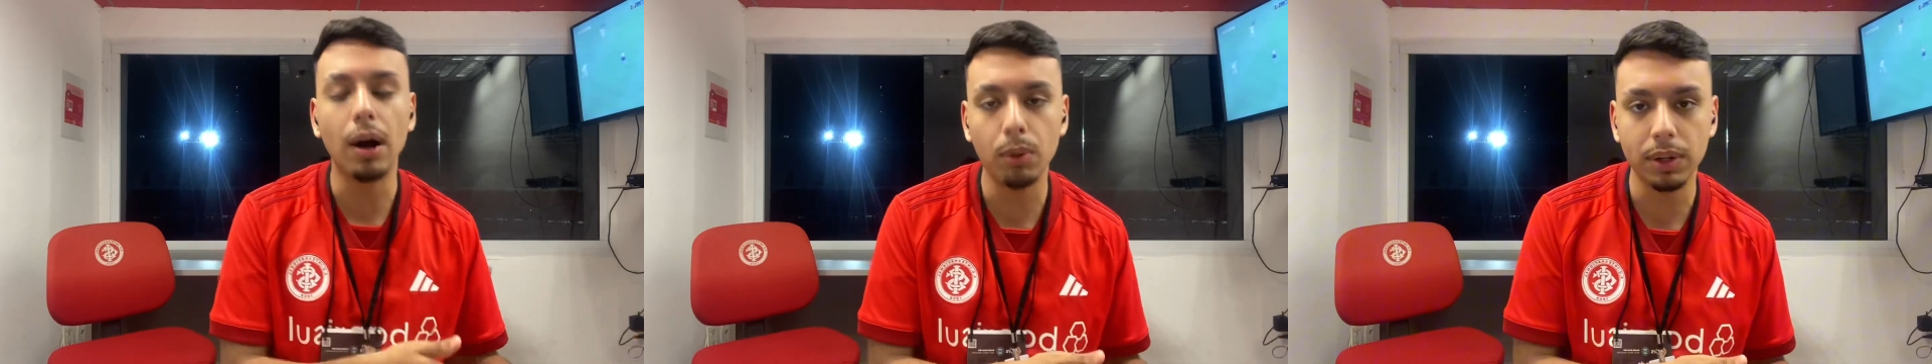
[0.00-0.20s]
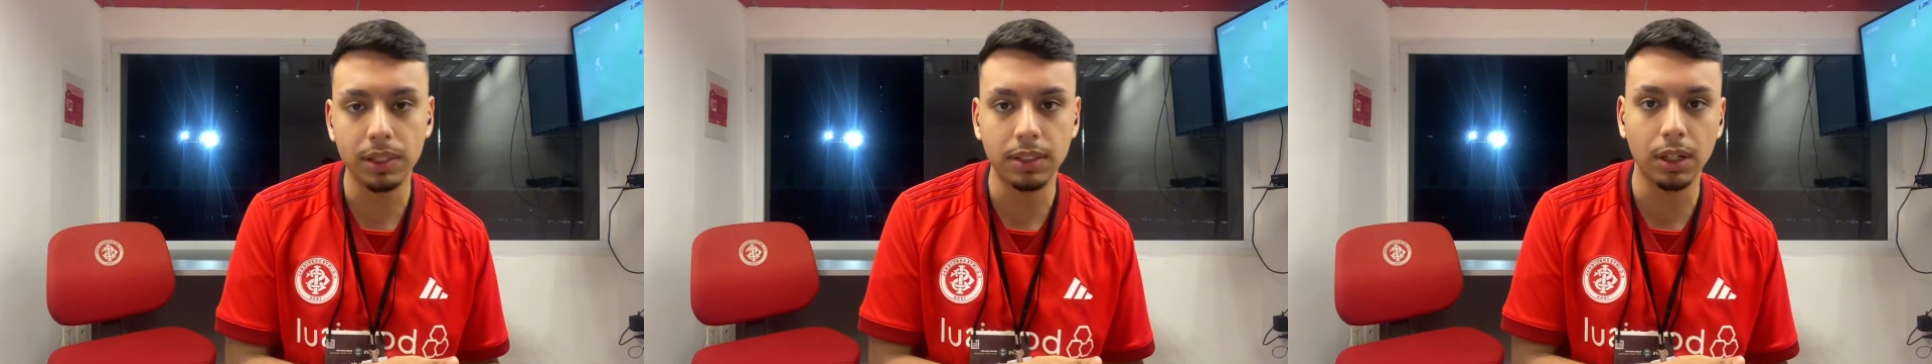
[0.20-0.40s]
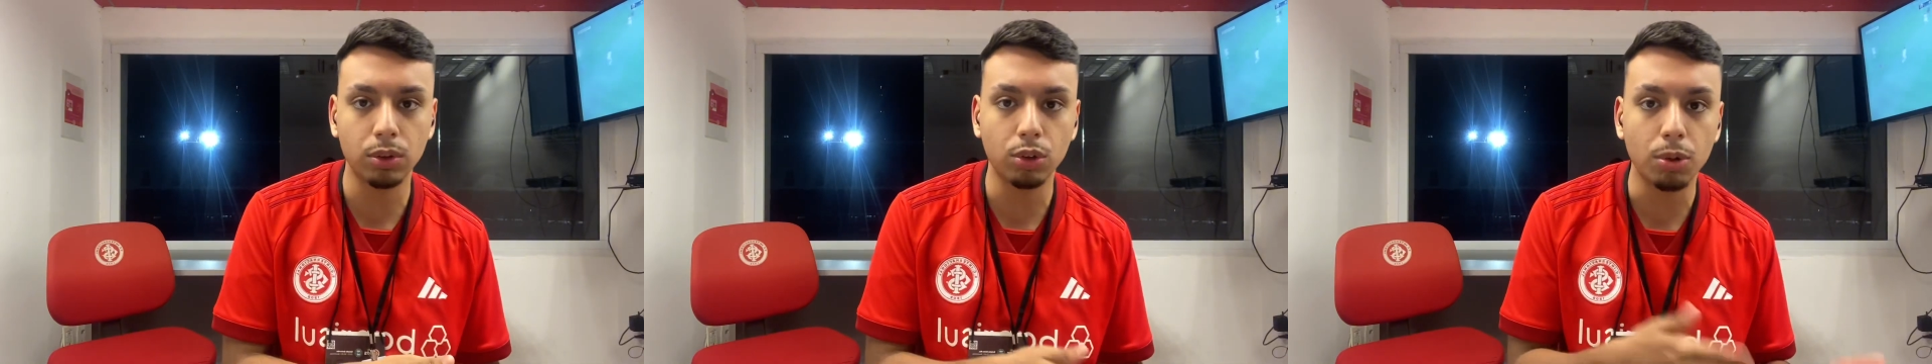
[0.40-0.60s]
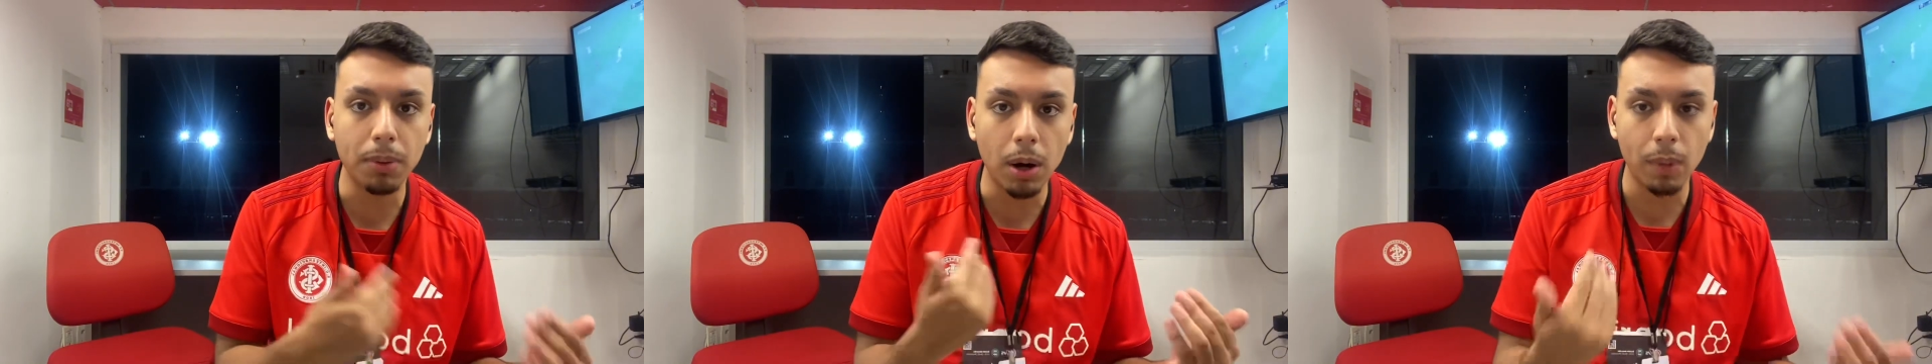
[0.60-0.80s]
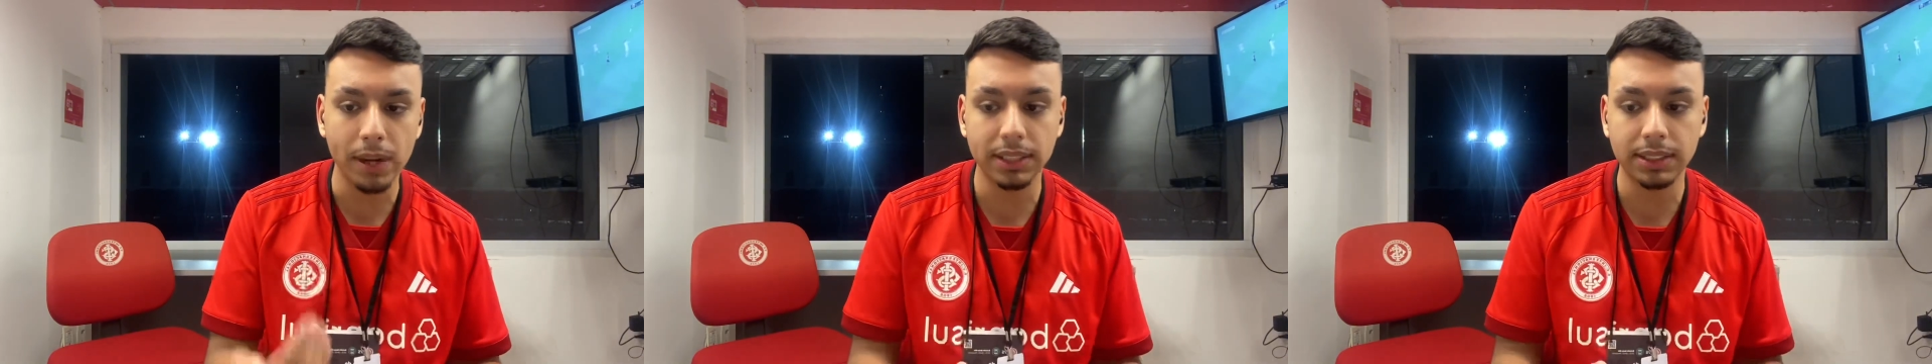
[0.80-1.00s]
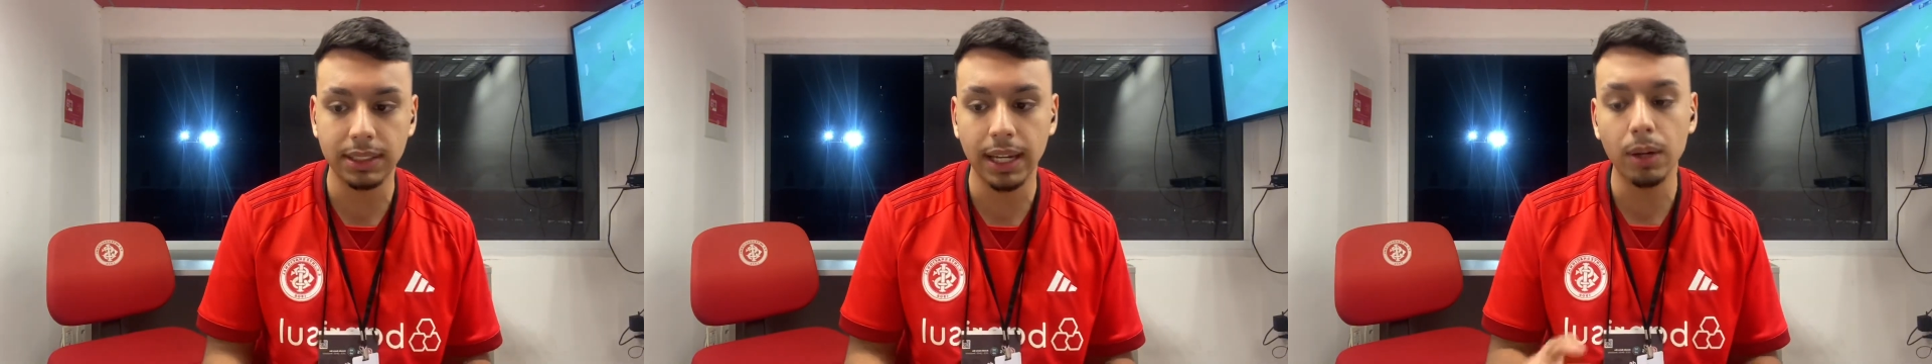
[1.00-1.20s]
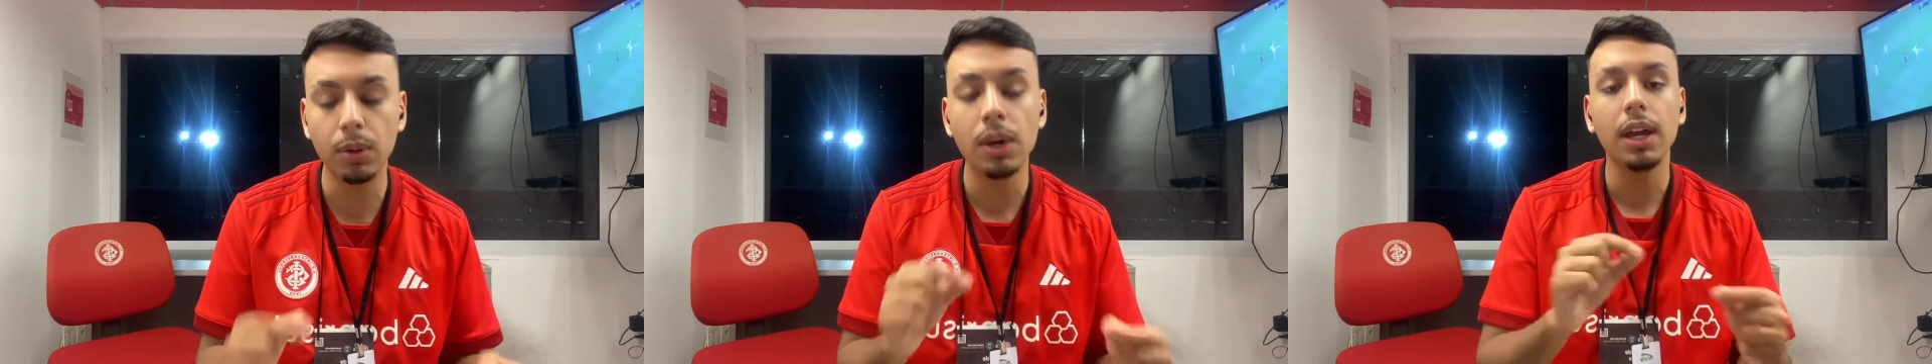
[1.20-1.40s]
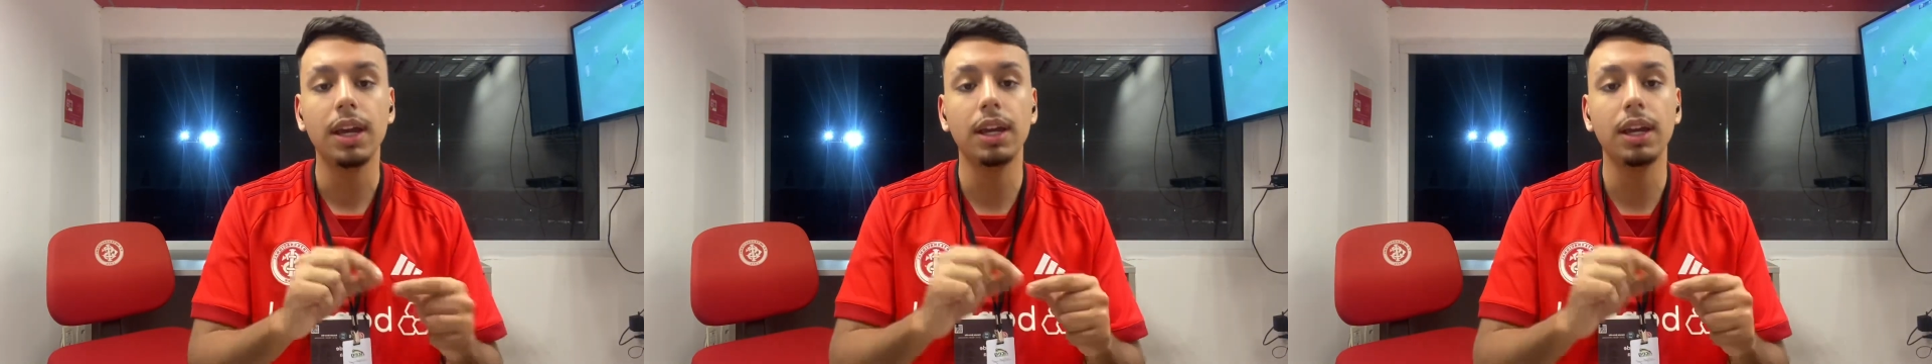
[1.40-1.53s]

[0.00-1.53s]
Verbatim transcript: ao Inter tomar 1 a 0